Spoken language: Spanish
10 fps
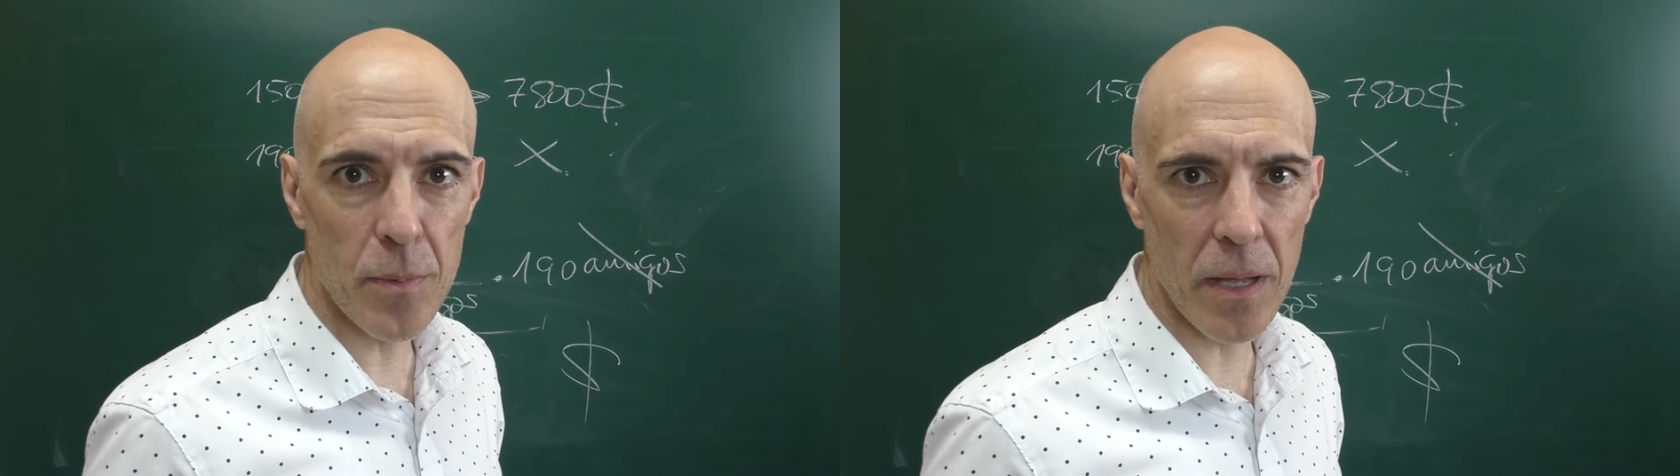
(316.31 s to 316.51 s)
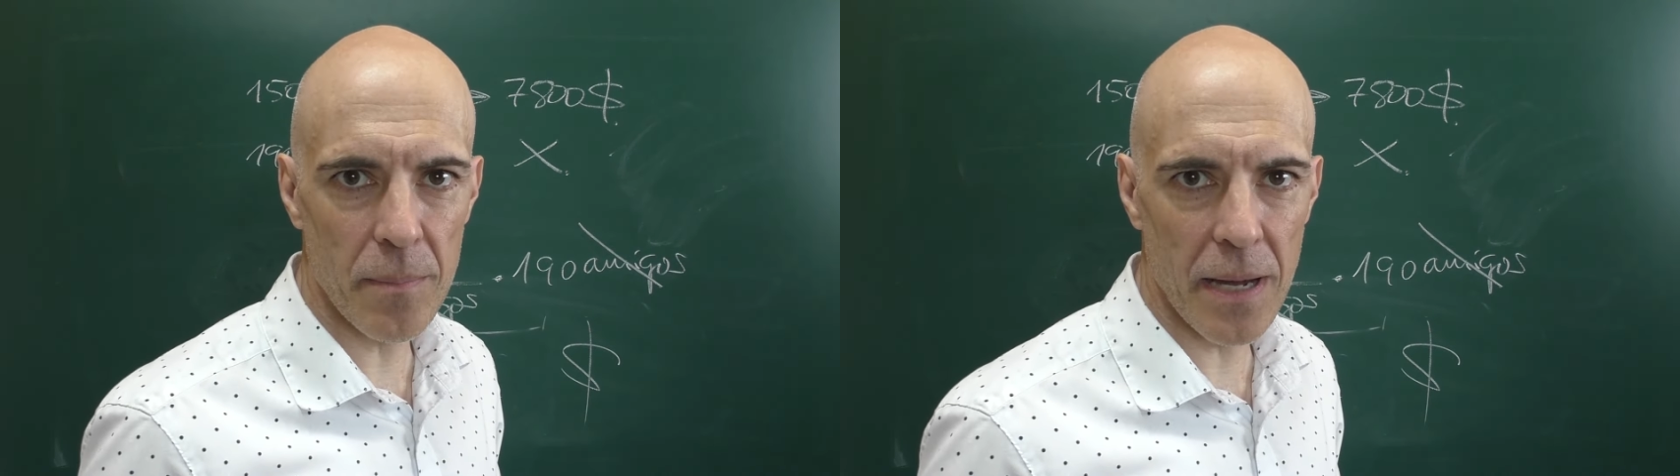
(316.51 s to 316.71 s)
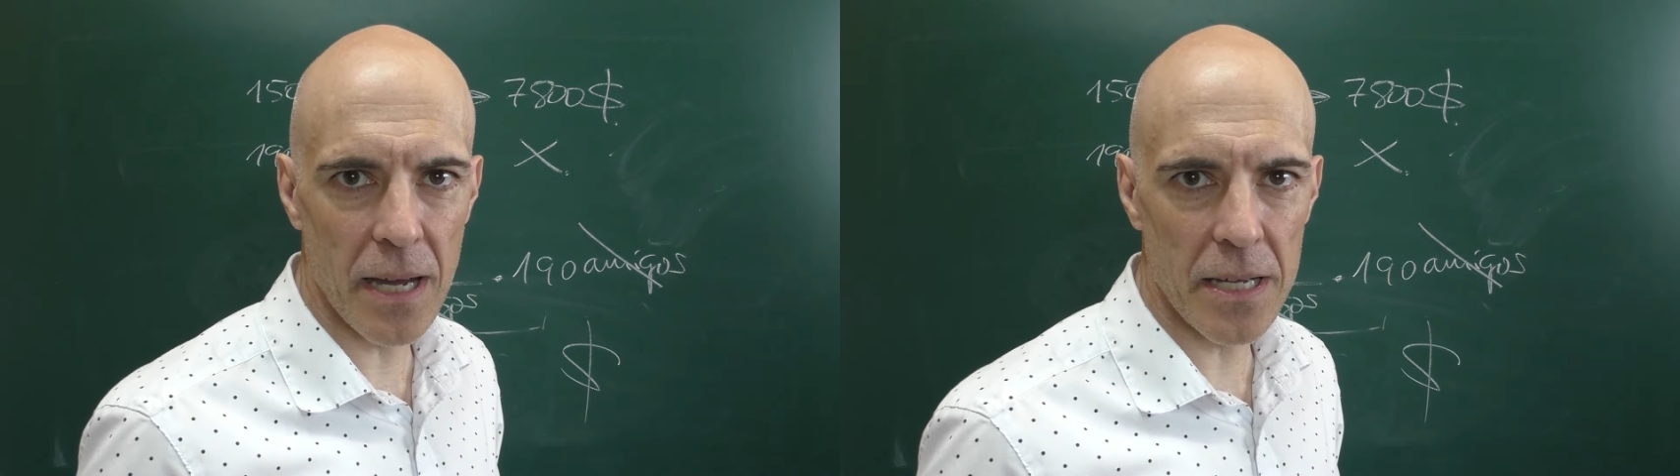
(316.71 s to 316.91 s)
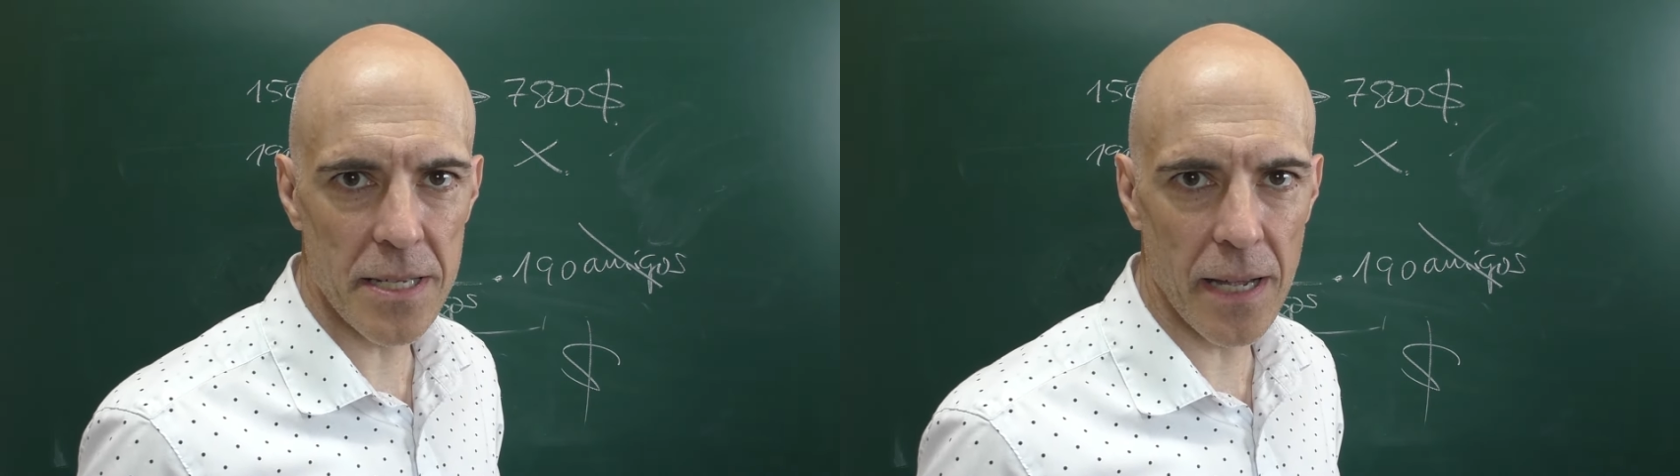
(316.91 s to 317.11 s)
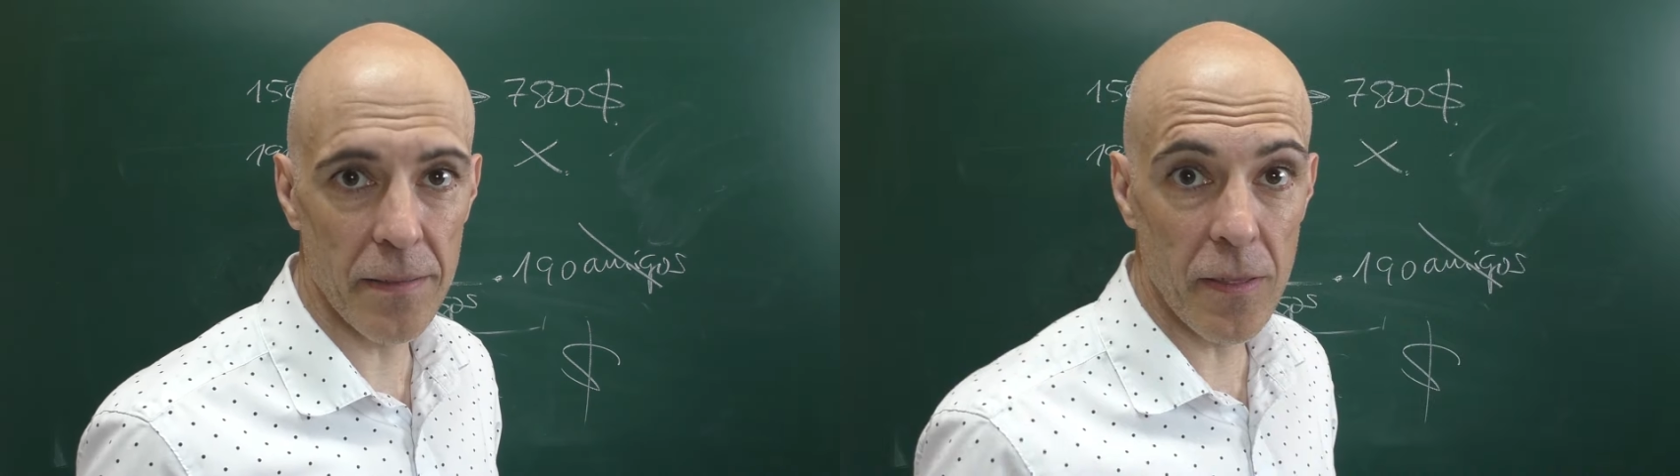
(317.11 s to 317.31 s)
ver
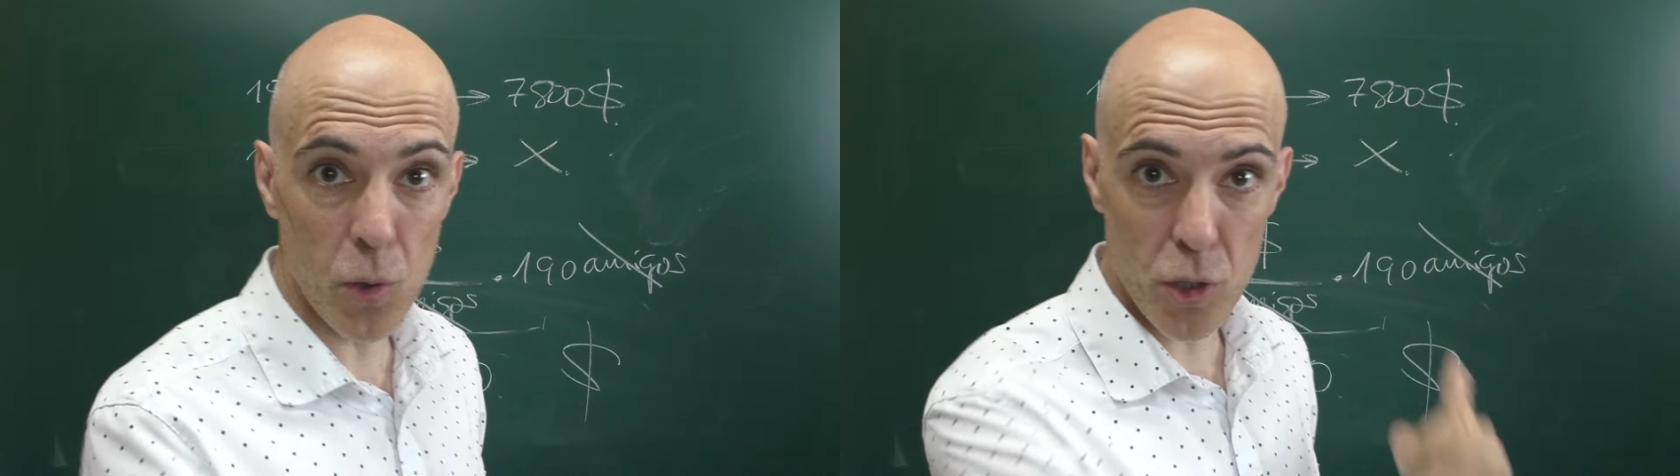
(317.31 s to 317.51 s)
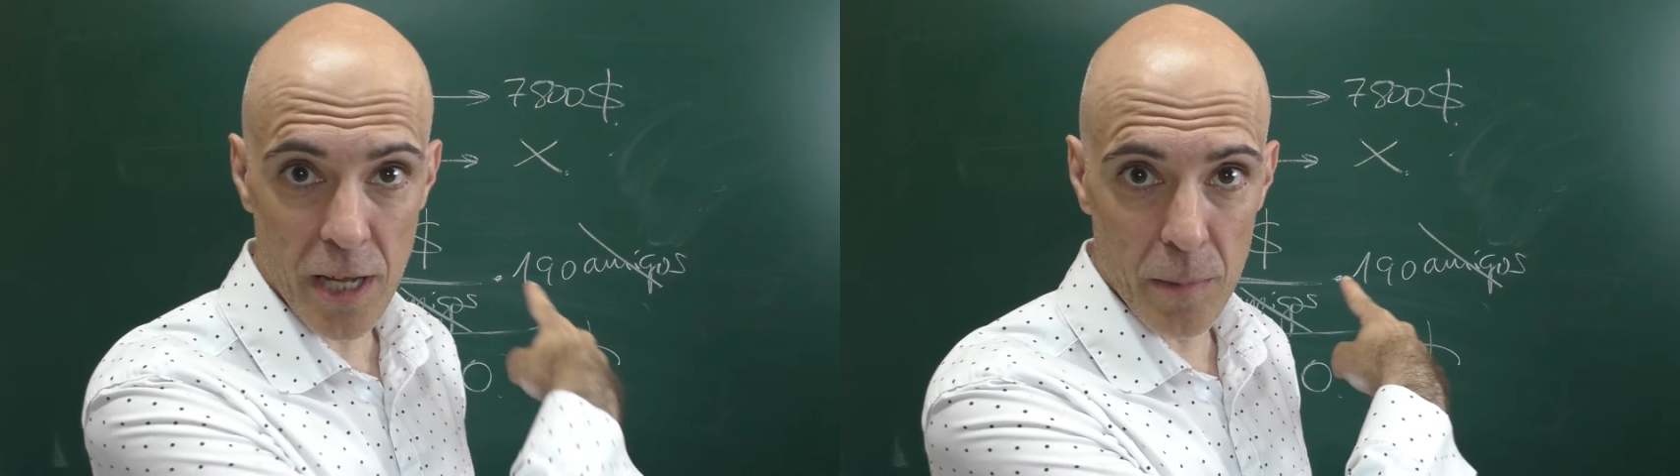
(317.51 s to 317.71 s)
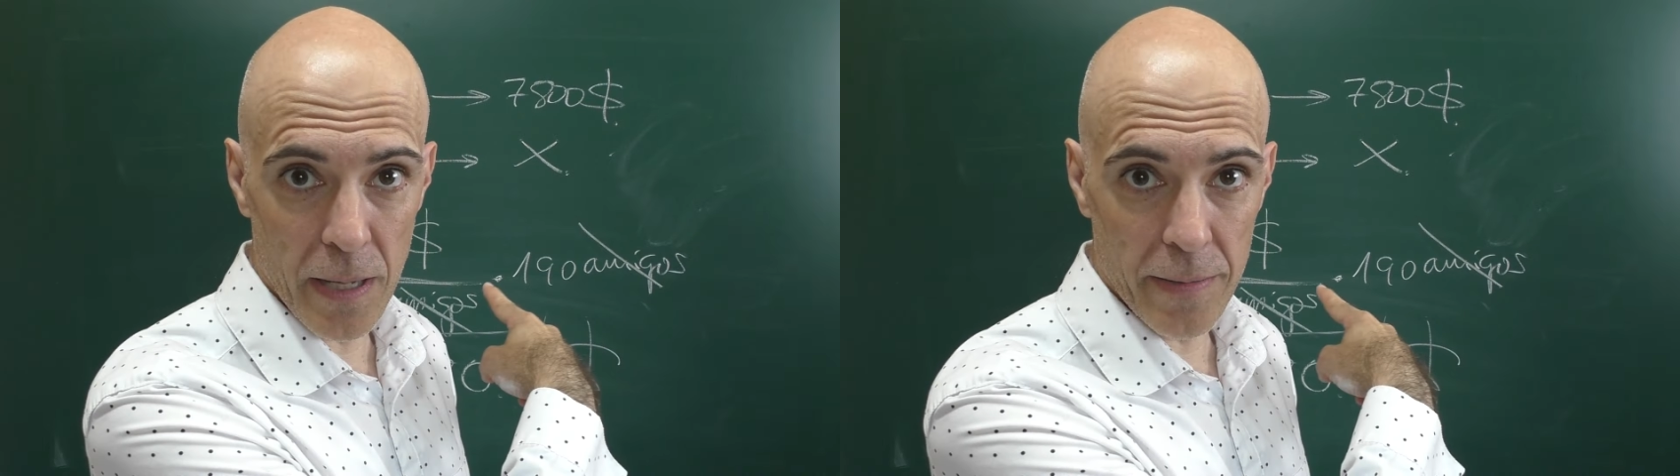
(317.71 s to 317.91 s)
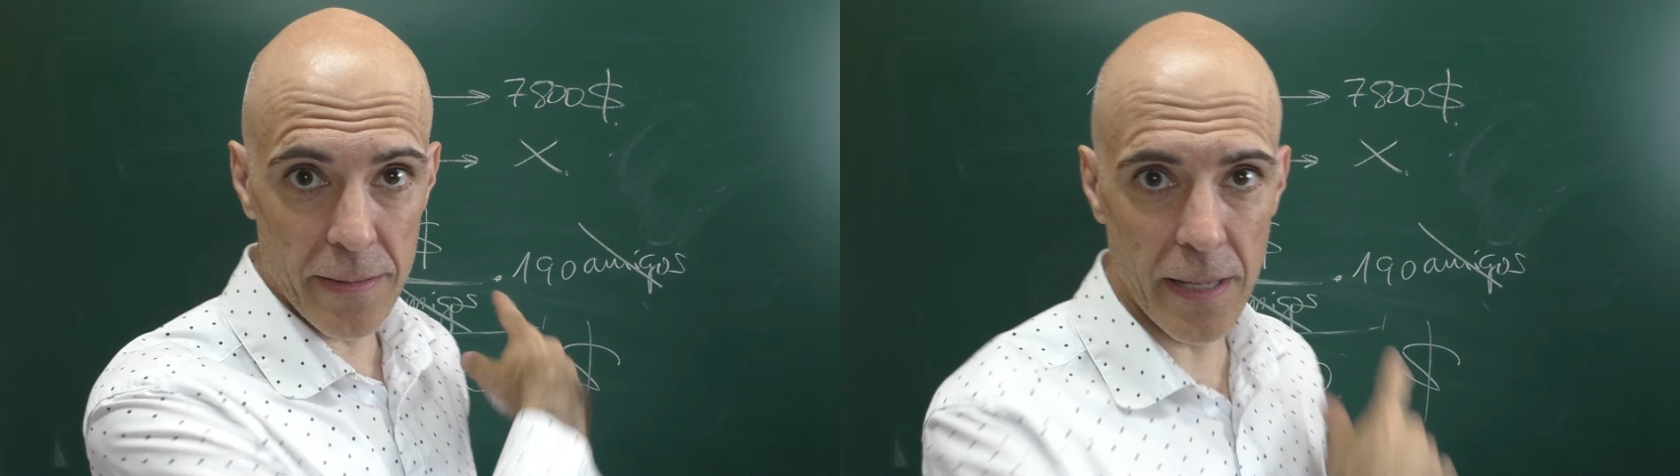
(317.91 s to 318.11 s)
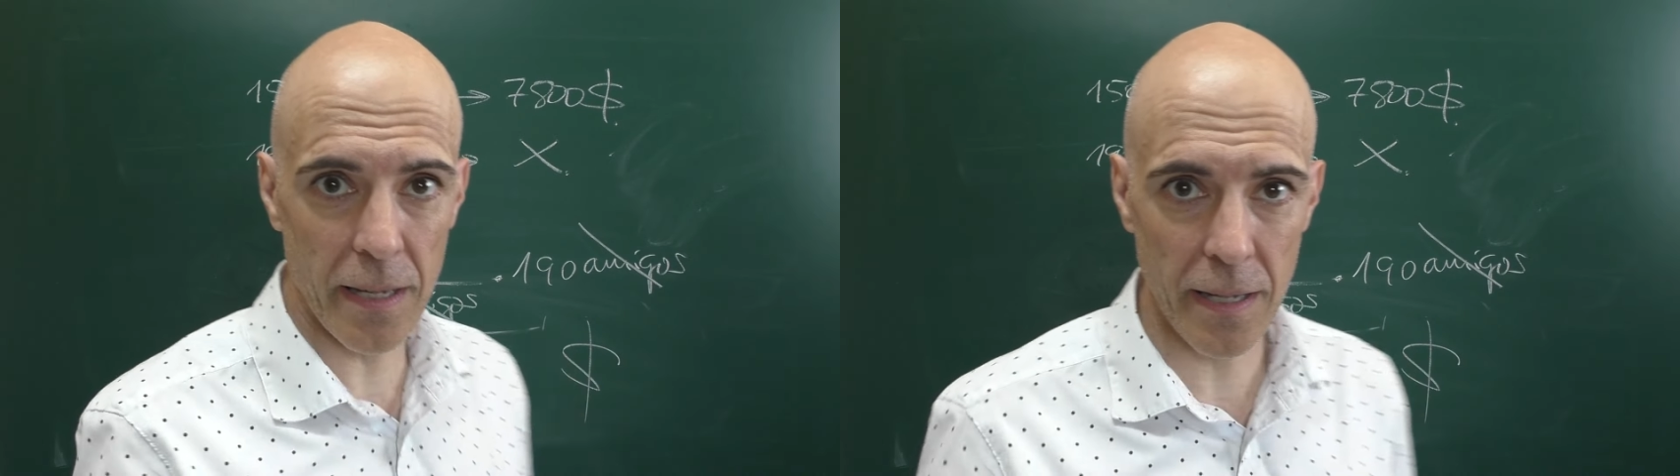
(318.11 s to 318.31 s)
más ejercicios tal vez
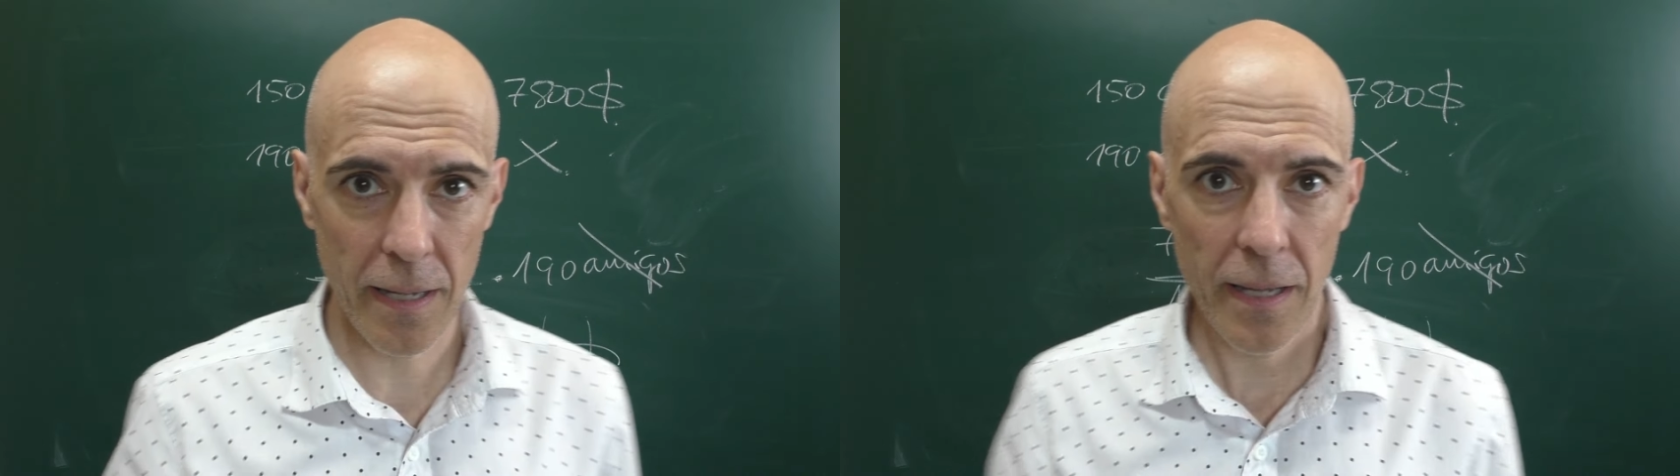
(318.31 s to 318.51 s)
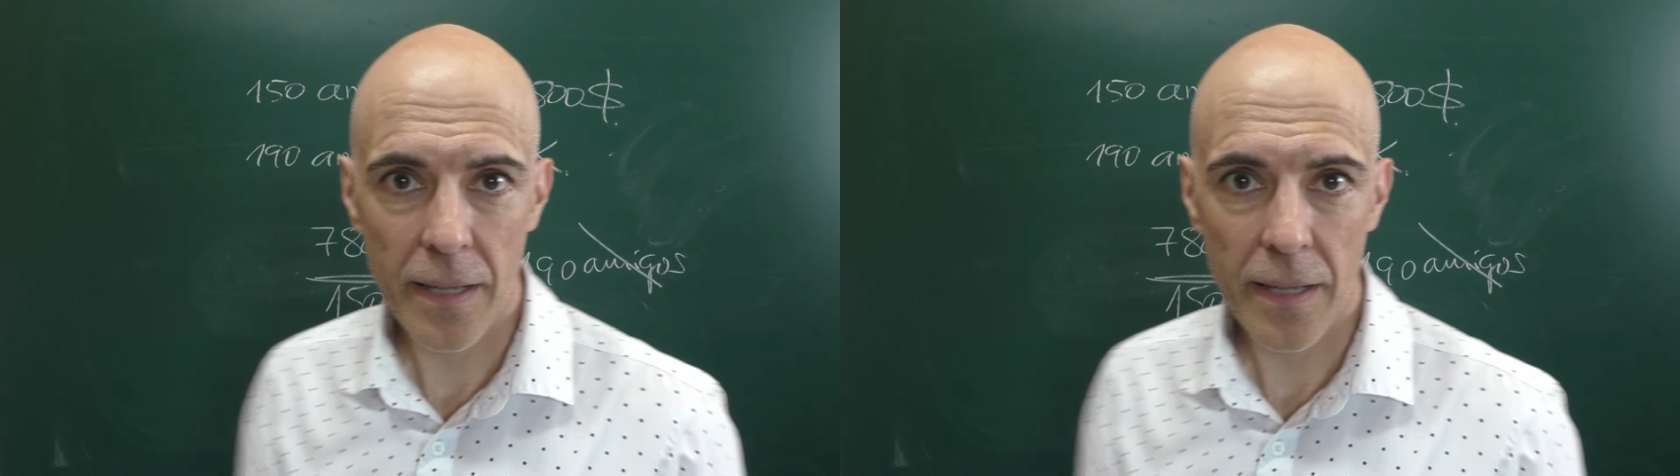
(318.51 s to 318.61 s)
de,